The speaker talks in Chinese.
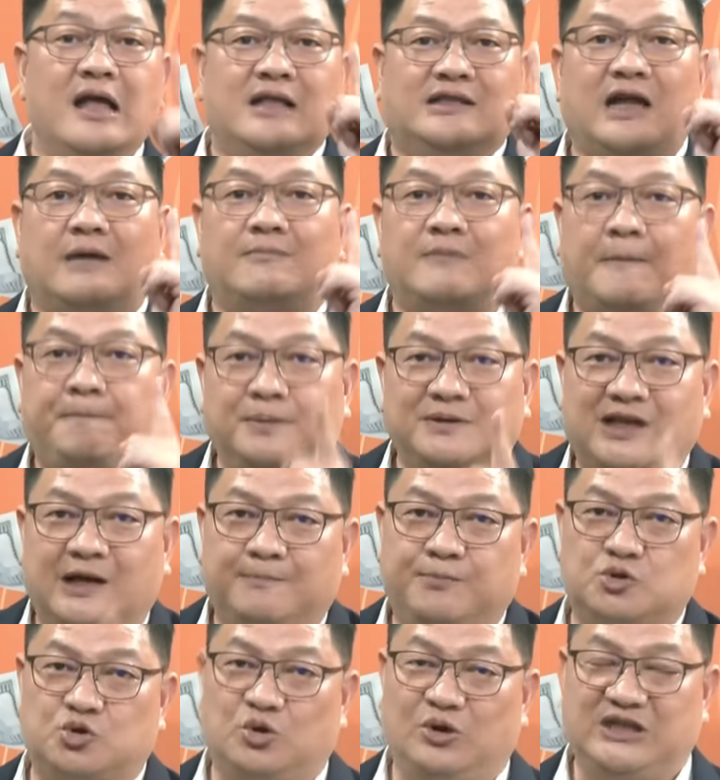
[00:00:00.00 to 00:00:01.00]
但我们不得
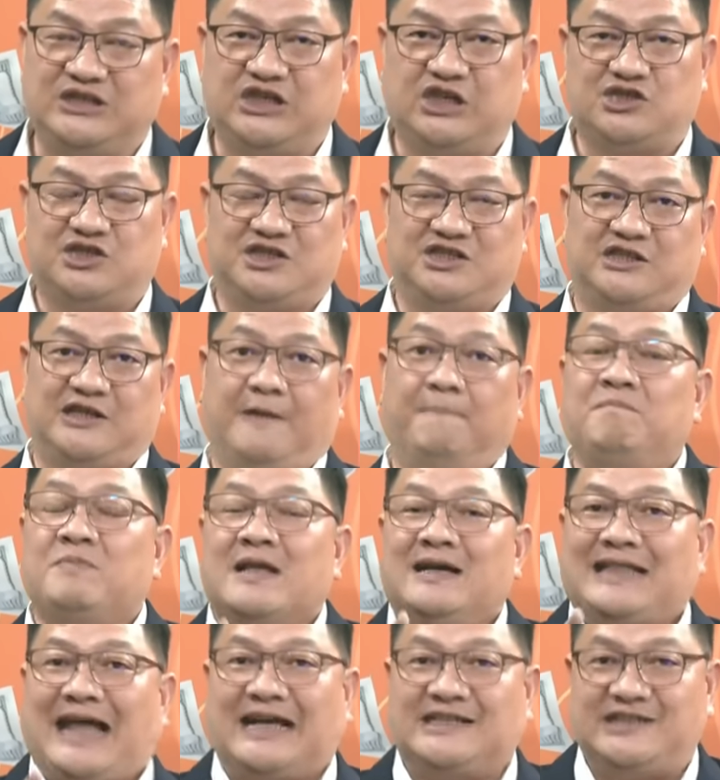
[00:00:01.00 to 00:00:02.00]
不说一件事情：
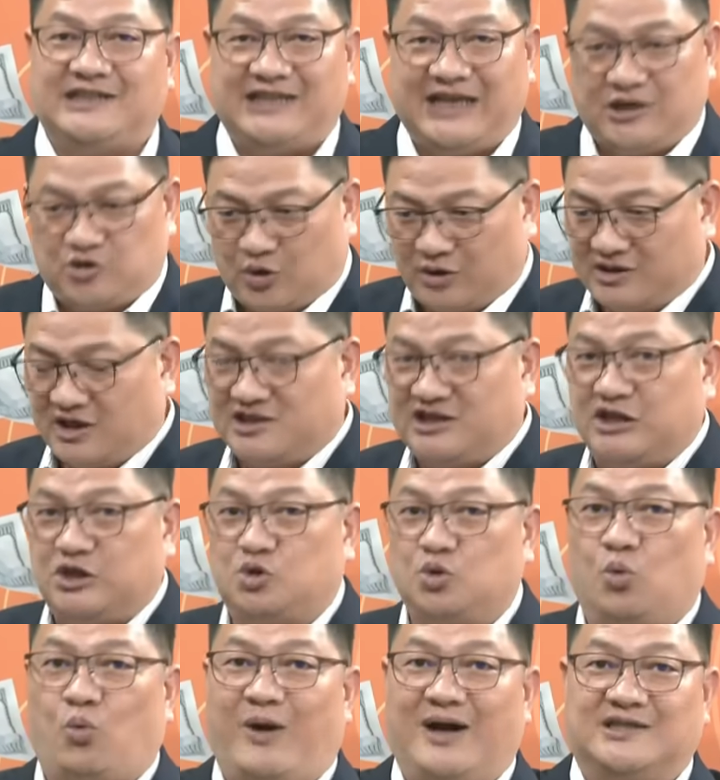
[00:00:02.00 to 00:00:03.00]
台积电随着技
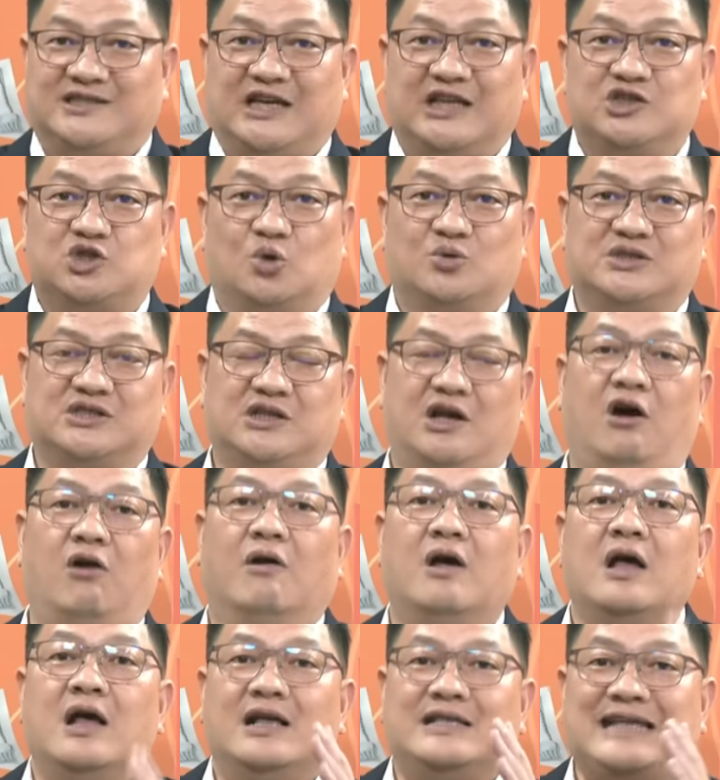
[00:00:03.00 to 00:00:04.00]
术往前走之
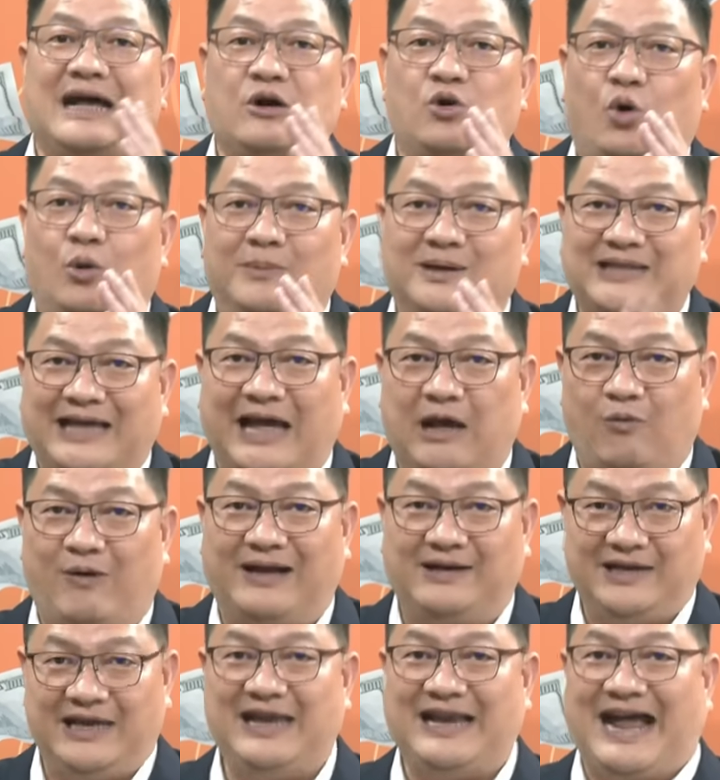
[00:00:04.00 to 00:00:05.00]
后，让我们台
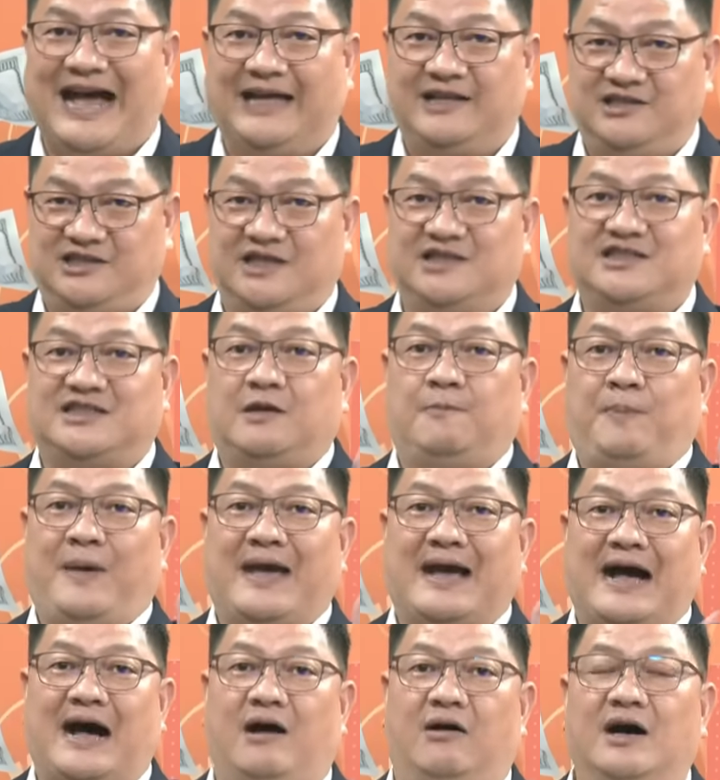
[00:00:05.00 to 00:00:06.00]
湾一来经济
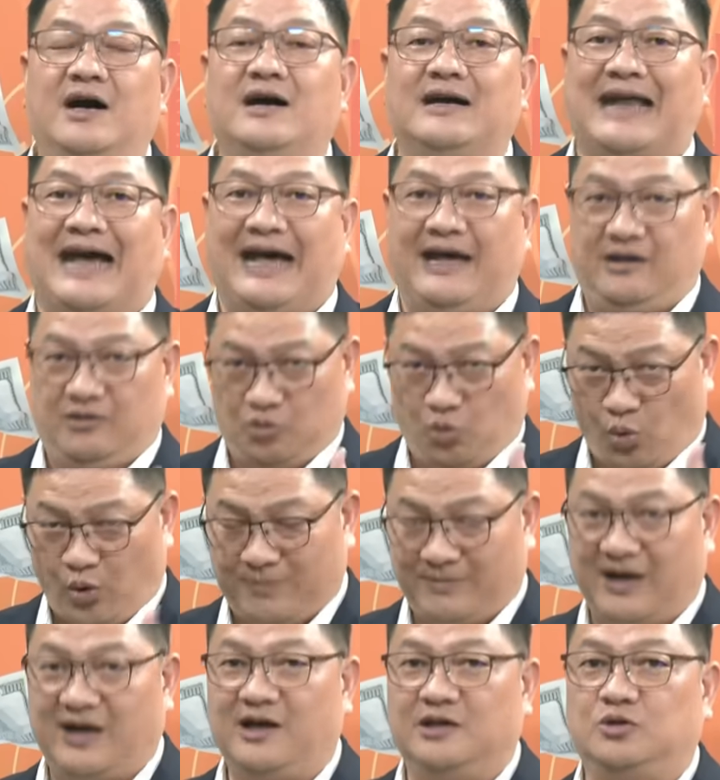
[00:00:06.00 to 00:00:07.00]
变好，二来我
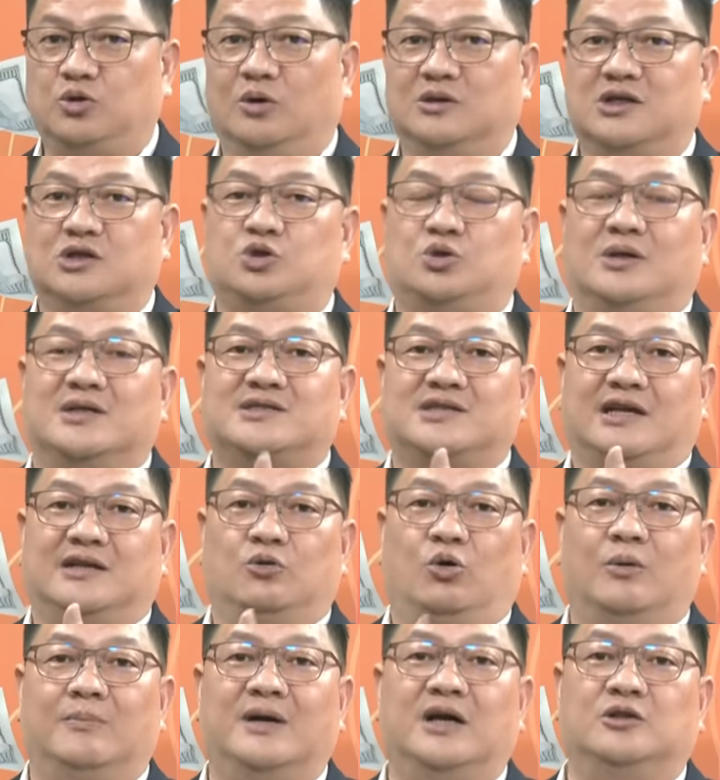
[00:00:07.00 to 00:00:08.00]
们很多的学生、
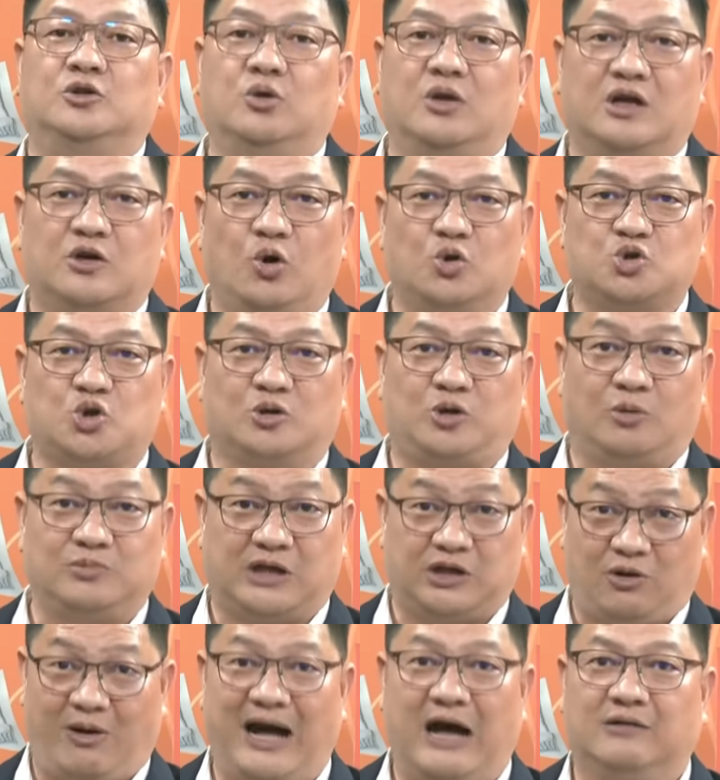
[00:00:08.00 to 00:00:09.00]
我们很多的工作同
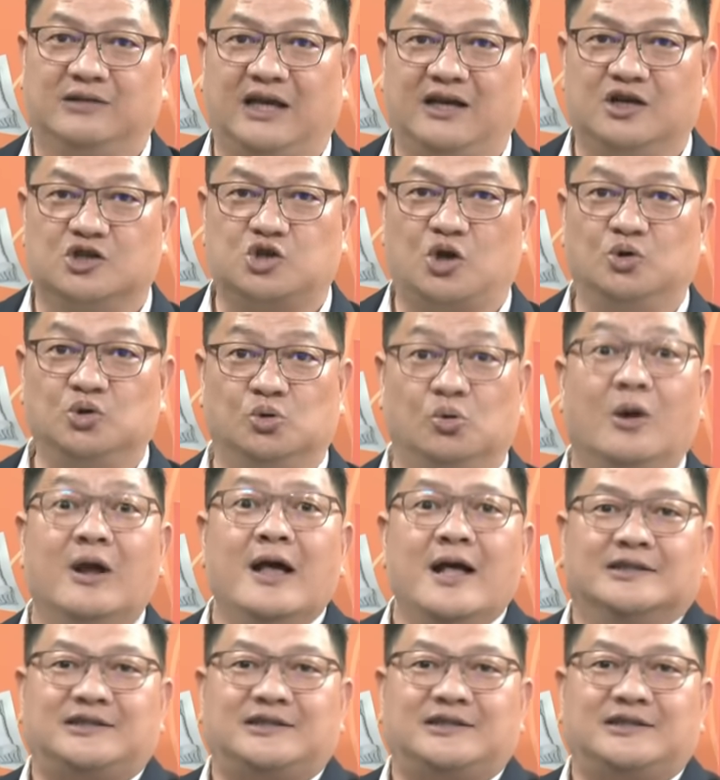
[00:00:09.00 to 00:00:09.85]
仁有好的一个收入。